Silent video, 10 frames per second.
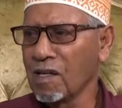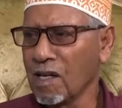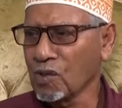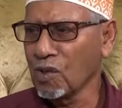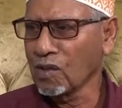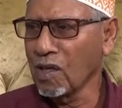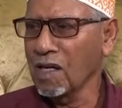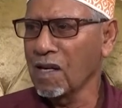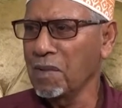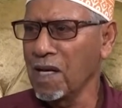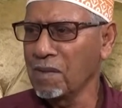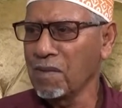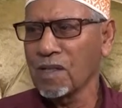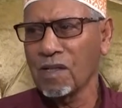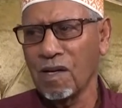السلطه حق البلاد
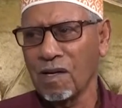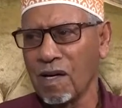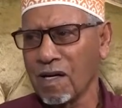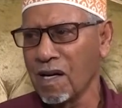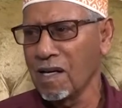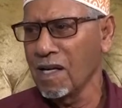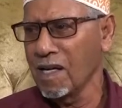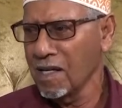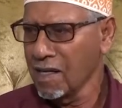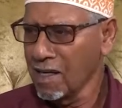ما شاء الله كان له